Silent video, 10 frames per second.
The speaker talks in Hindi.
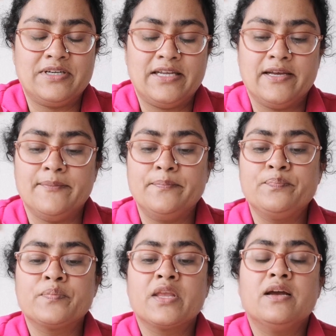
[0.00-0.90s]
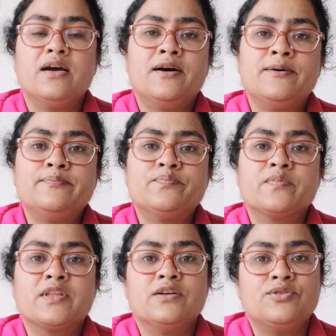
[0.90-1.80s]
रहिए
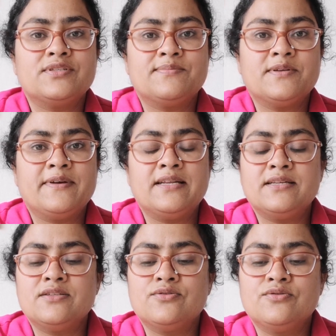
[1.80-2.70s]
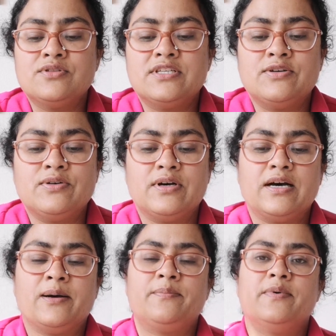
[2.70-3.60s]
तो सबसे पहला रिसोर्स जो
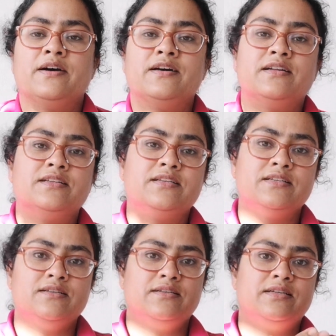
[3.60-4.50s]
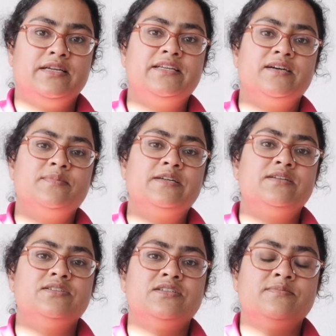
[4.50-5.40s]
आप इंडिया
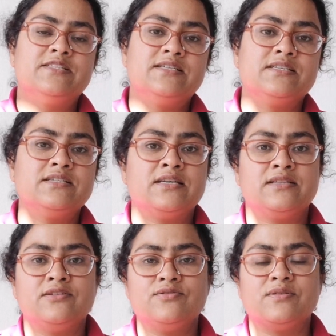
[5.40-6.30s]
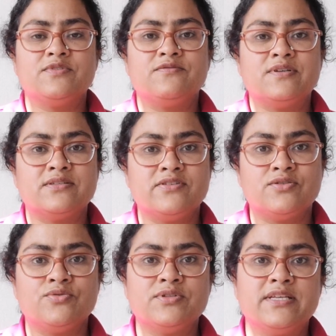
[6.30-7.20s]
में जर्मन सीखना चाहते हैं तो सबसे फर्स्ट
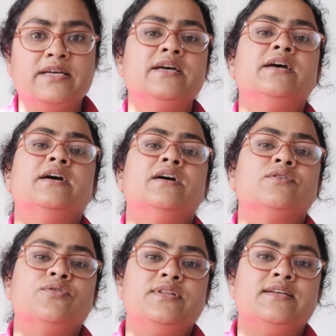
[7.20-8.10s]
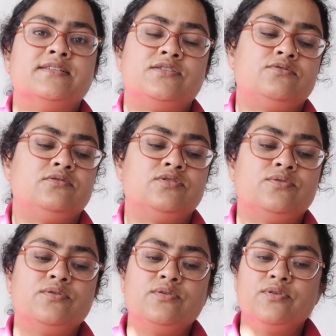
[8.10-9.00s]
रिसोर्स है गोथे इंस्टीट्यूट
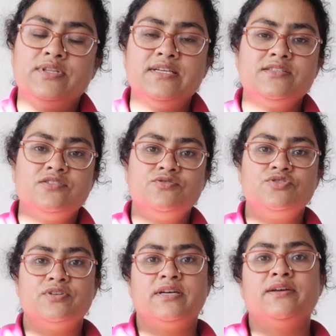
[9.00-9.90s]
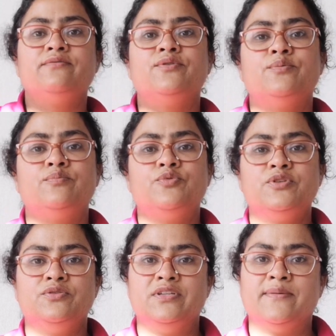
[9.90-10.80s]
सो गोथे इंस्टीट्यूट जो है वो
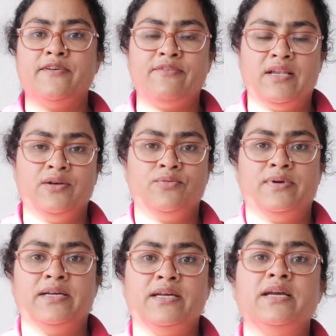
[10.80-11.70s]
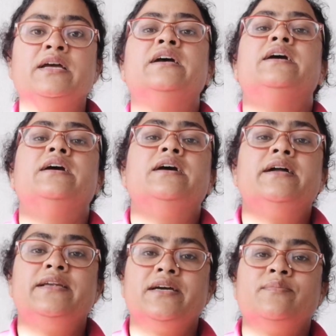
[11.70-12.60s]
पूरी दुनिया में फैले हुए हैं
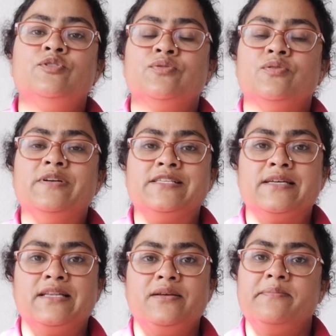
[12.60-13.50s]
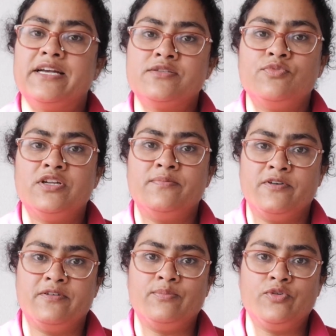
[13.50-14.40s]
इंडिया में उनको बेसिकली मैक्समुलर
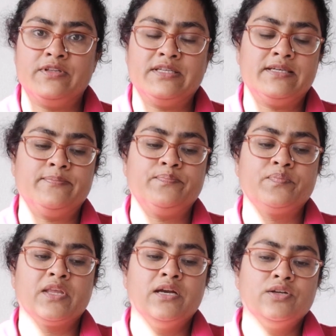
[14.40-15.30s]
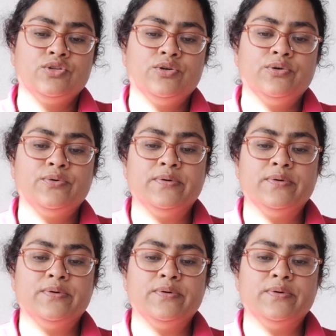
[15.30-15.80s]
भवन बोलते हैं तो